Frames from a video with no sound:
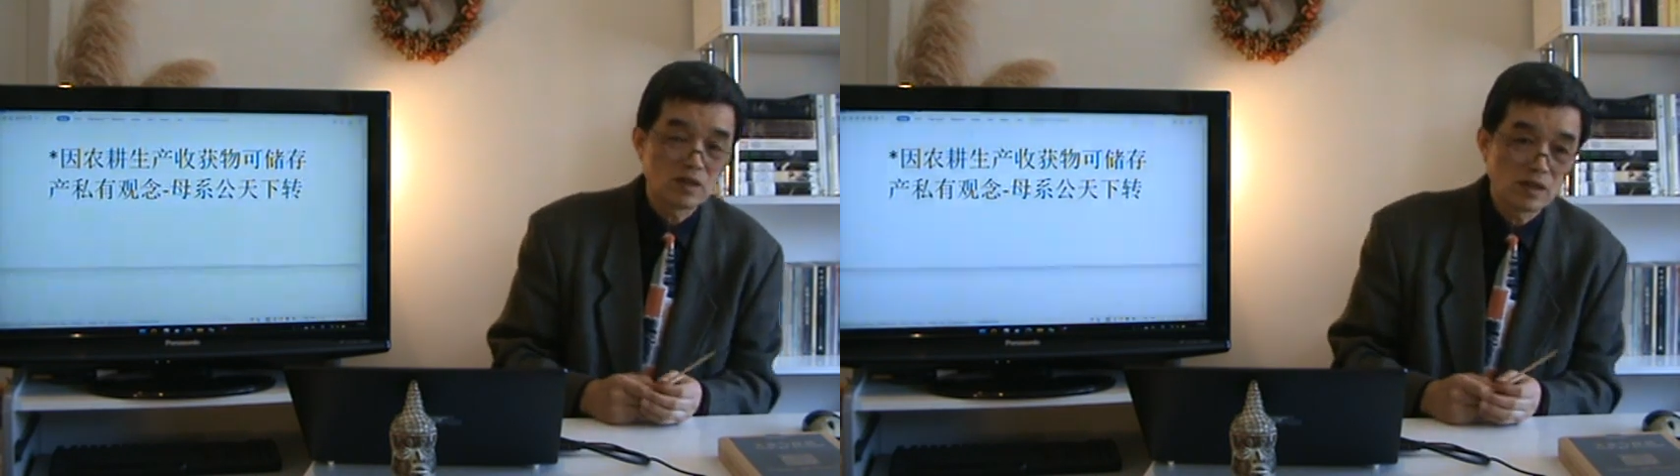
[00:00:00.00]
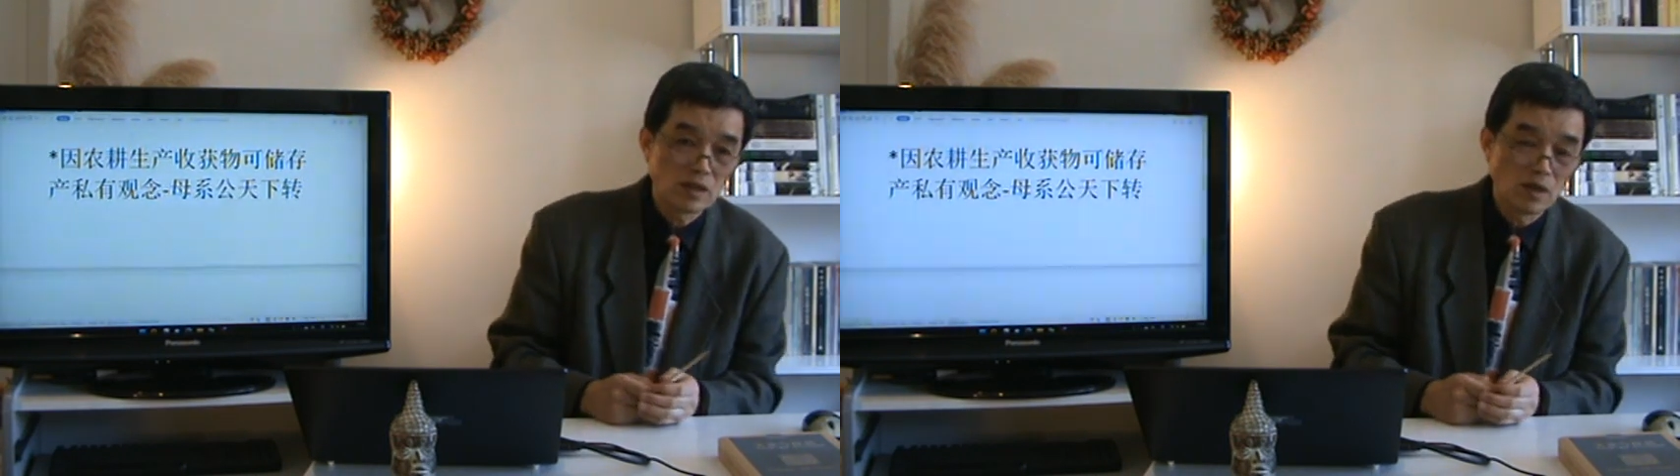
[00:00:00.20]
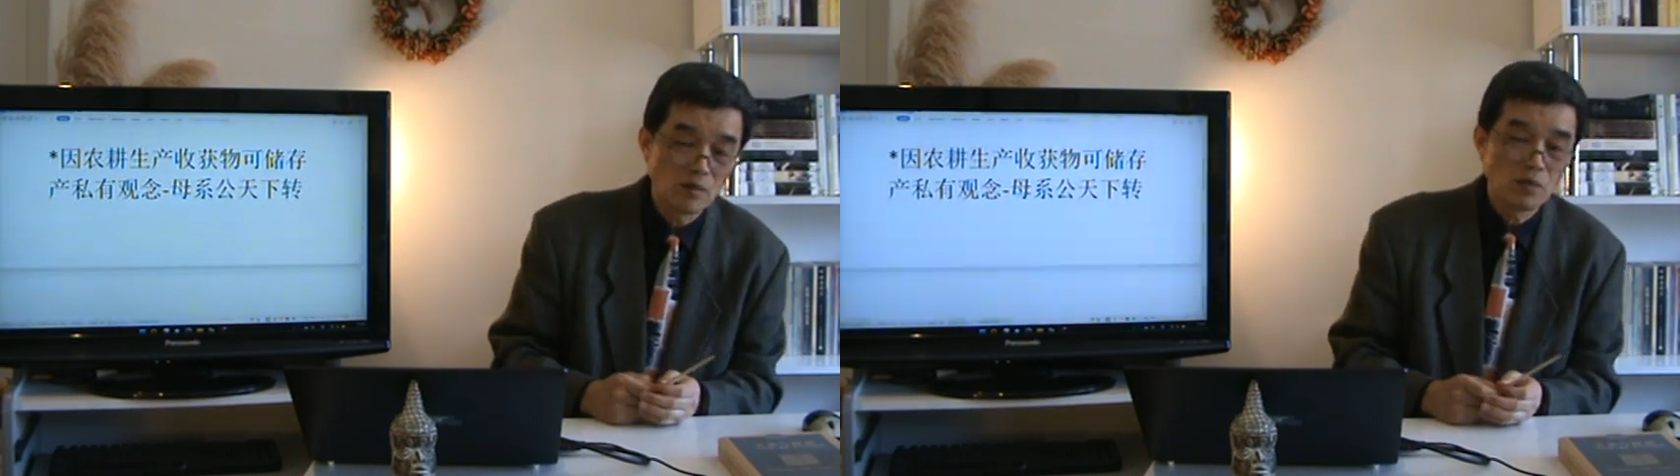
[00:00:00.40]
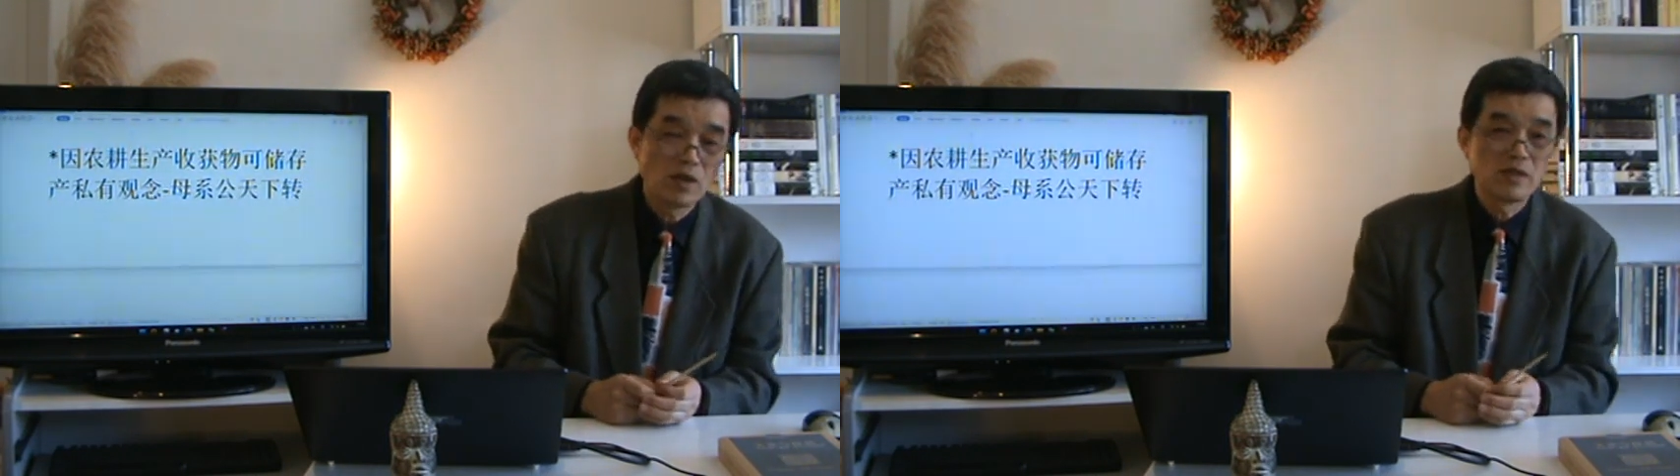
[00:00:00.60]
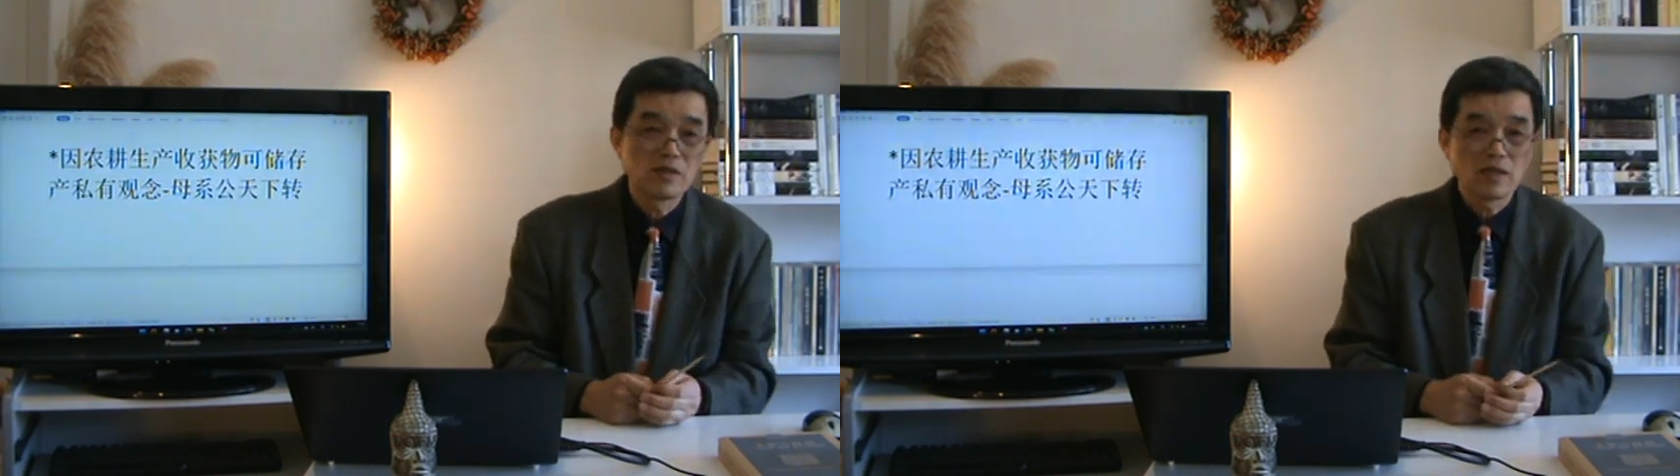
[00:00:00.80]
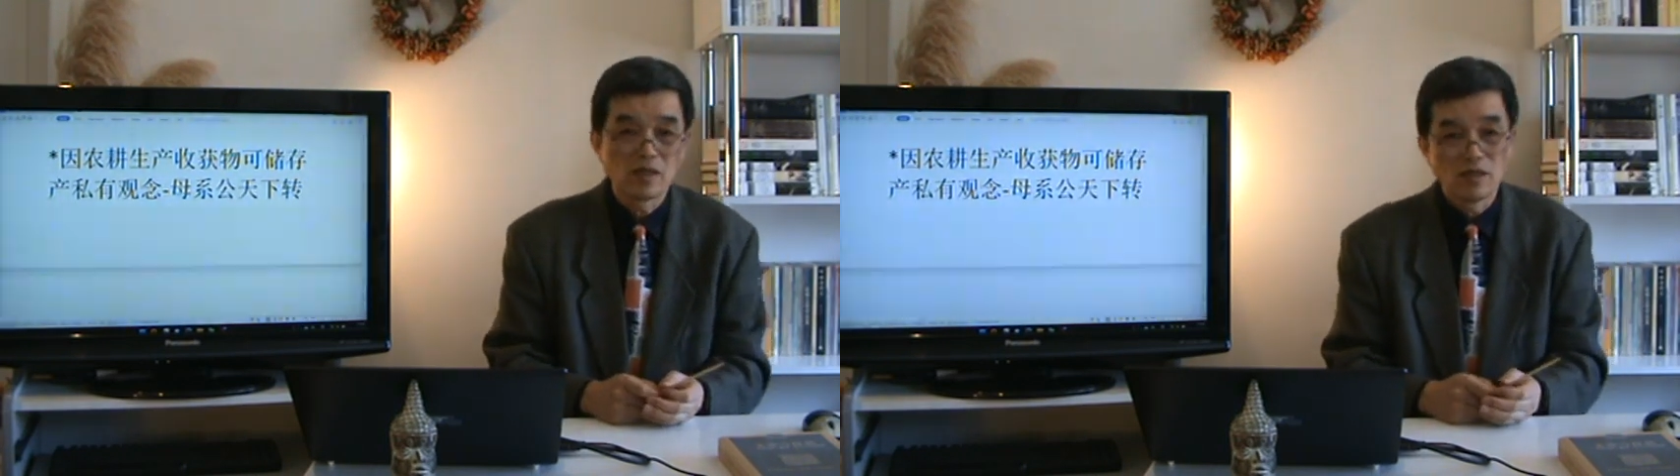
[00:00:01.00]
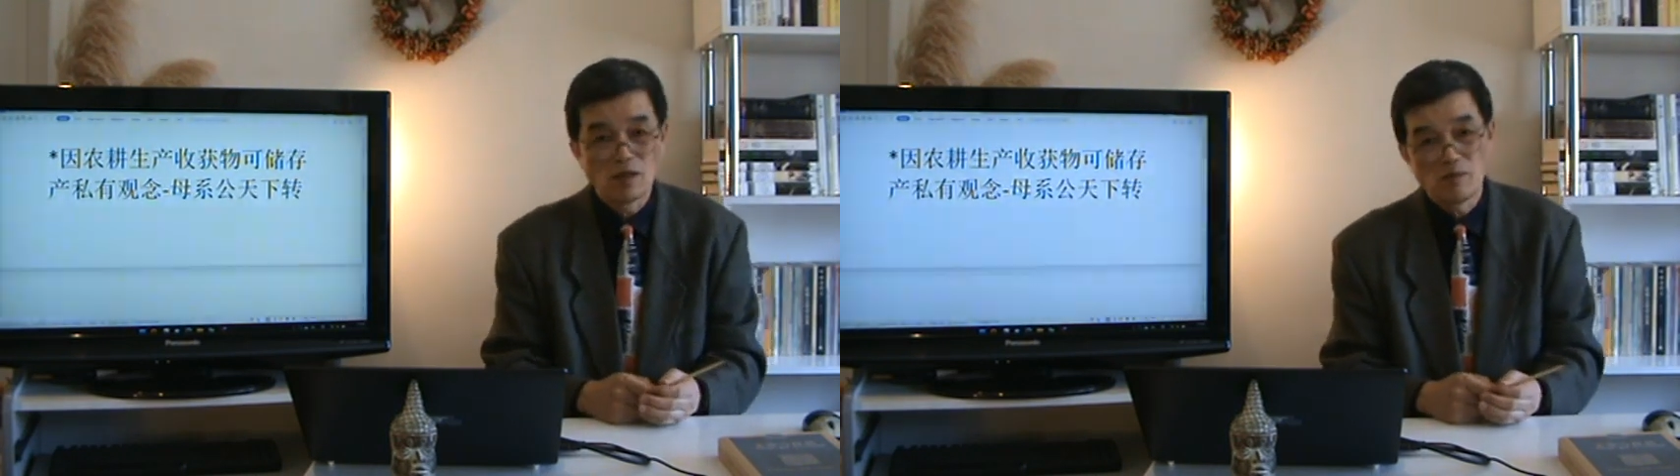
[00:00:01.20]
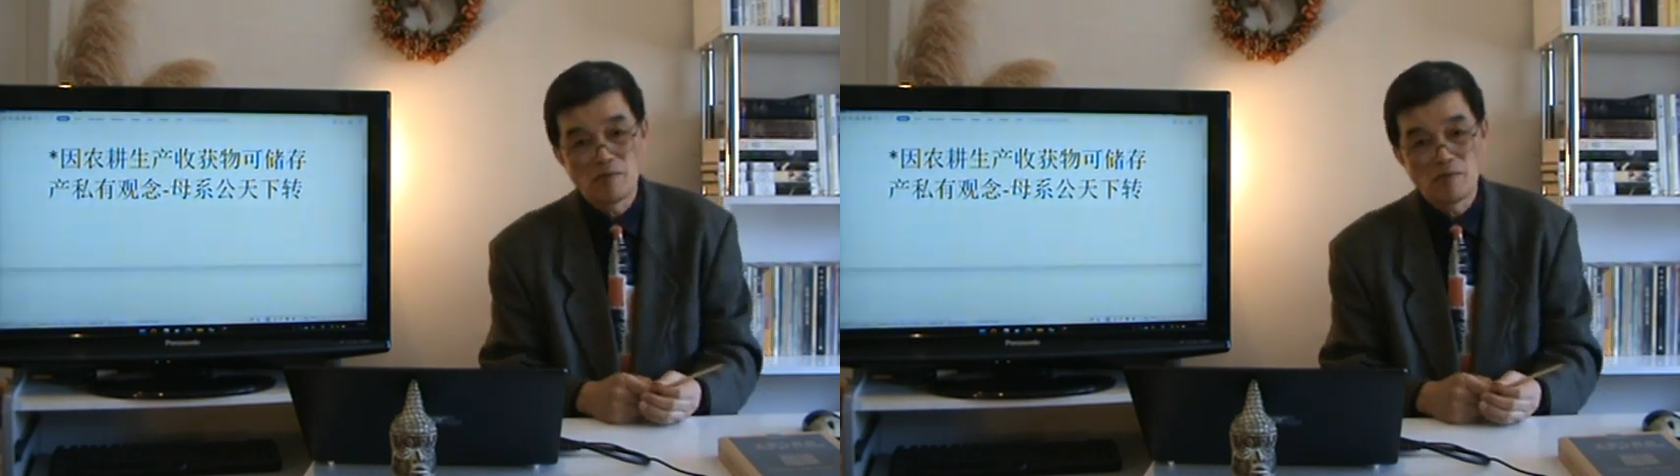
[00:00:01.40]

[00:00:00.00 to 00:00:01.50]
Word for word: 这个这个不能这个